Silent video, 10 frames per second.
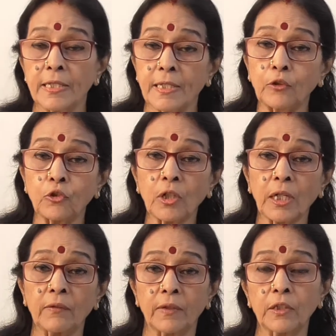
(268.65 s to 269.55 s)

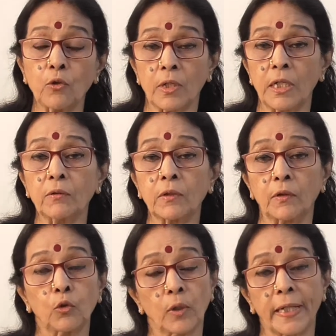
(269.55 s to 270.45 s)
சத்துருக்கள் வந்து ஓரளவுக்கு
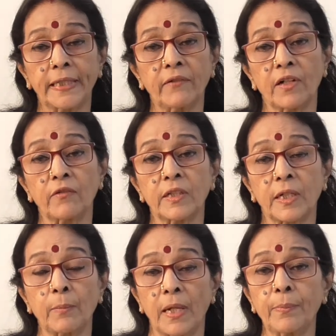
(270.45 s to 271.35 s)
வந்து உங்ககிட்ட
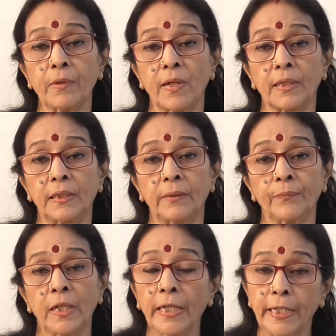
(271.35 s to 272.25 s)
வருவதற்கு பயப்படுவார்கள்
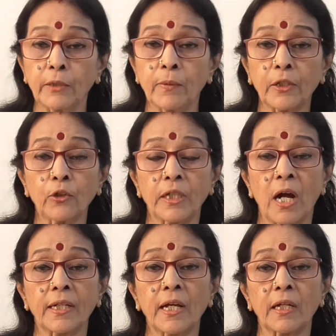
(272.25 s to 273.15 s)
இது வரைக்கும்
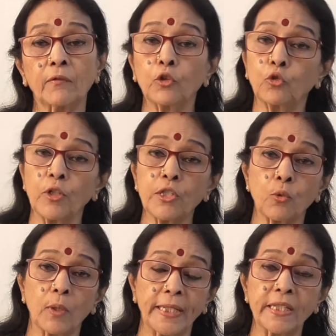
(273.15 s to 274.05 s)
யார் யாரெல்லாம் வந்து துணிஞ்சு
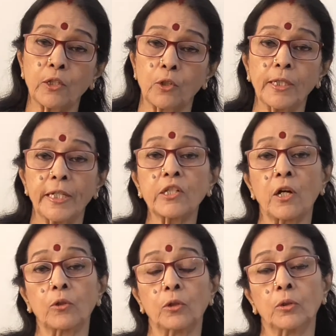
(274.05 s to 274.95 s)
உங்களை எதிர்க்கணும்னு
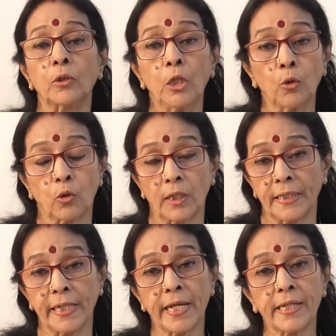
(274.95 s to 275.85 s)
நினைச்சாங்களோ
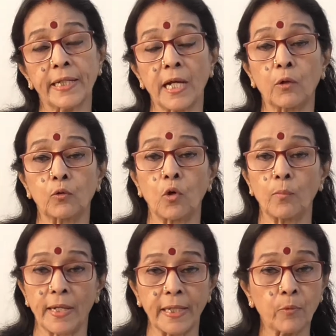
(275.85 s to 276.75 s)
உங்களுக்கு நேரடியாகவோ
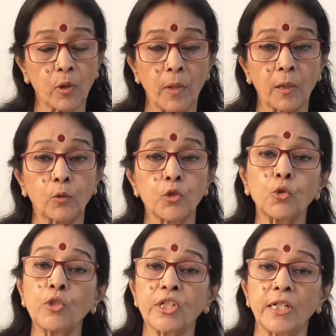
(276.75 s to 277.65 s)
மறைமுகமாகவோ
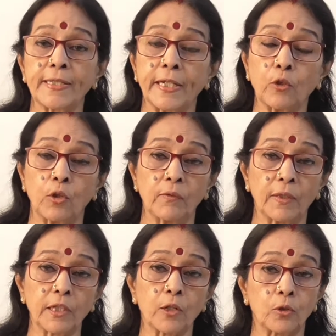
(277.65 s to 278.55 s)
சூழ்ச்சிகள் செய்து கொண்டு
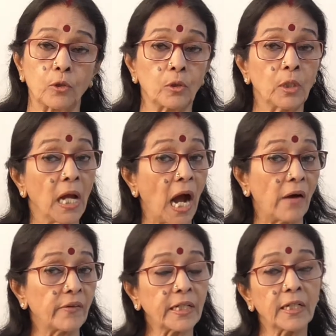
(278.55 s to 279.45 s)
வந்தார்களோ
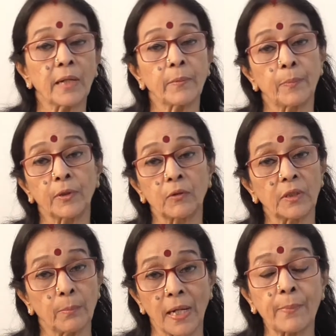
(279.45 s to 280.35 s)
அவர்களெல்லாம் இப்பொழுது
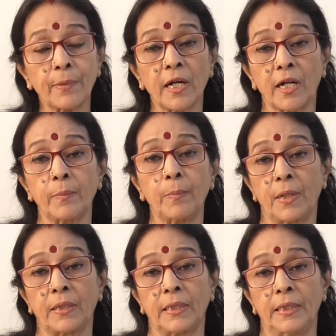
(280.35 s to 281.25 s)
வந்து பயப்பட
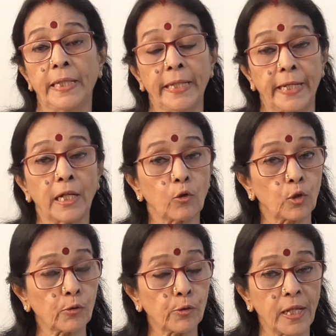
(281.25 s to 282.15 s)
ஆரம்பிப்பார்கள் ஏன்னா
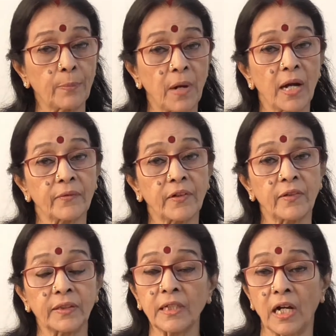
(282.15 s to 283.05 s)
குருவனுடைய பார்வை
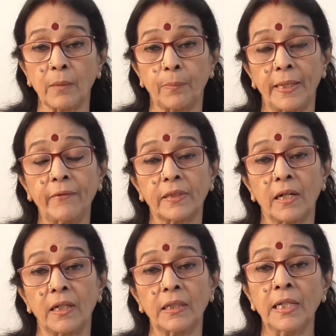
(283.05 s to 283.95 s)
வந்து அங்கு
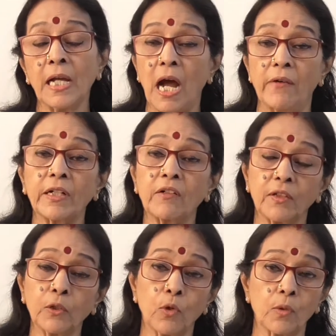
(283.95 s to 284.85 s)
படிவதால்
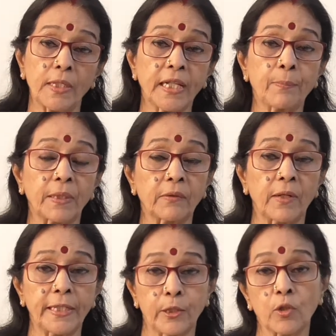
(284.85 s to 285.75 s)
அவர்கள் வந்து ஒரு வாட்டிக்கு பத்து
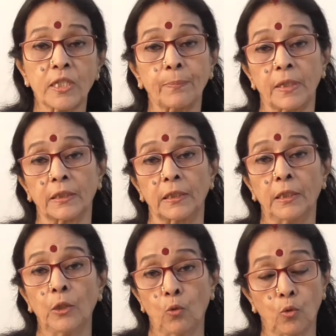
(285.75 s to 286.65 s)
வாட்டி யோசிப்பாங்க
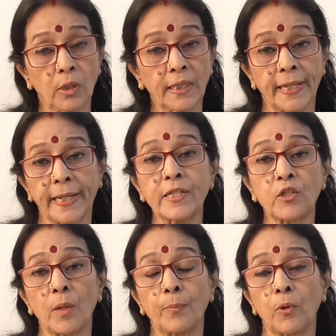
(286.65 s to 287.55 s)
உங்களுக்கு
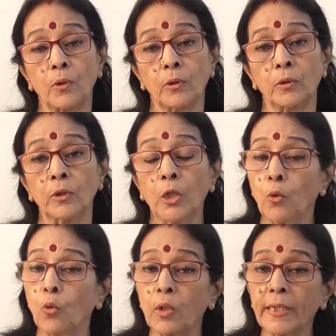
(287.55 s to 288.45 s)
அகெயின்ஸ்டா போகணும்
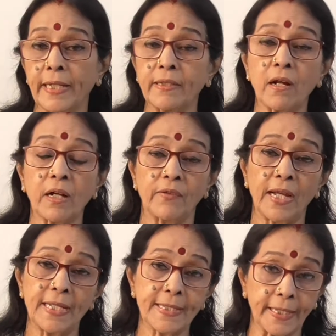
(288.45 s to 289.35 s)
உங்களுக்கு எதிராக
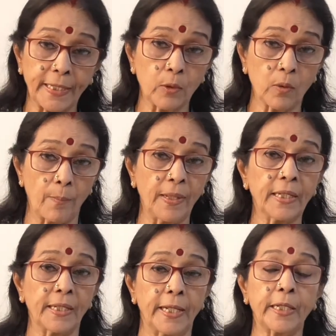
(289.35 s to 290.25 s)
வேலை செய்யணும்
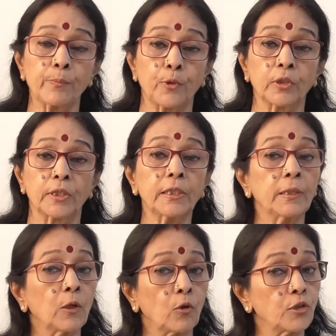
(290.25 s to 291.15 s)
அப்படின்னு நினைக்கும் பொழுது
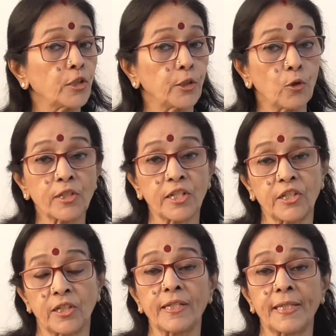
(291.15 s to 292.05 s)
கொஞ்சம்
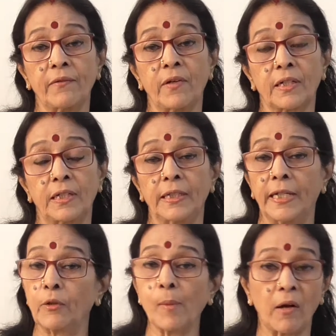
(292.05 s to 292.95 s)
யோசிச்சு தான் செய்வார்கள்
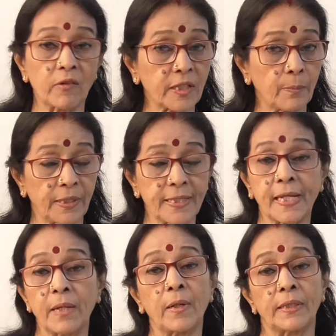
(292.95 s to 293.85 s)
எதுவுமே அவசரப்பட்டு
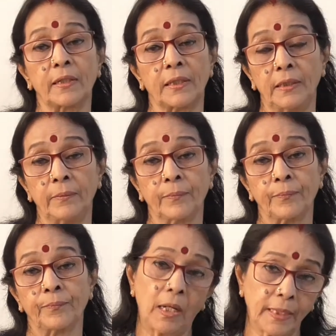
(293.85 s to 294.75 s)
செய்ய மாட்டார்கள்
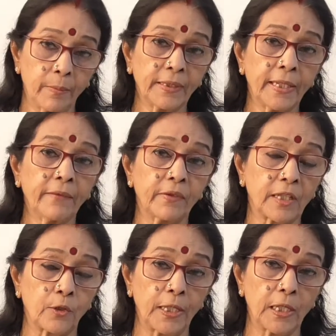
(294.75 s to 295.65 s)
அதே மாதிரி
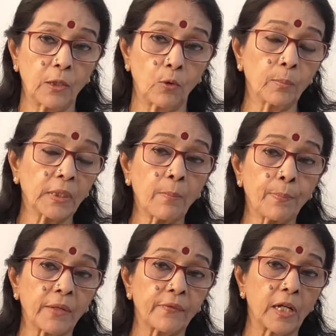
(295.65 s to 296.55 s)
இவர் தன்னுடைய
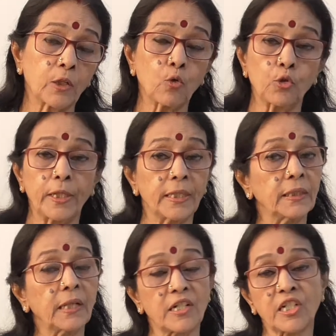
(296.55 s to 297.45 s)
ஒன்பதாம் பார்வையாக உங்களுடைய
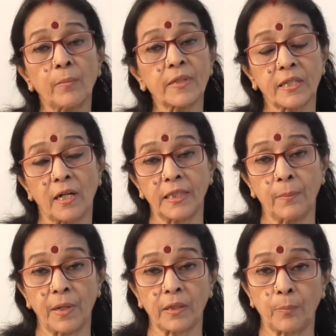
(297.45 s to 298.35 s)

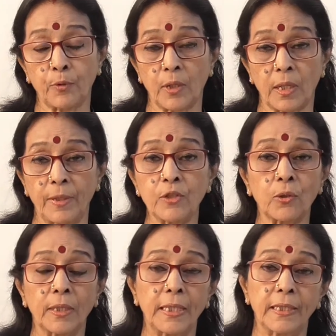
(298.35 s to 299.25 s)
அஷ்டமஸ்தானத்தை பார்க்க போறார் அப்படின்னு
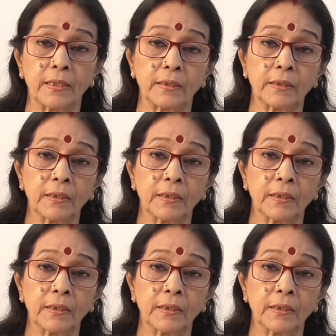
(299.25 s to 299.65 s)
சொன்னேன் இல்லையா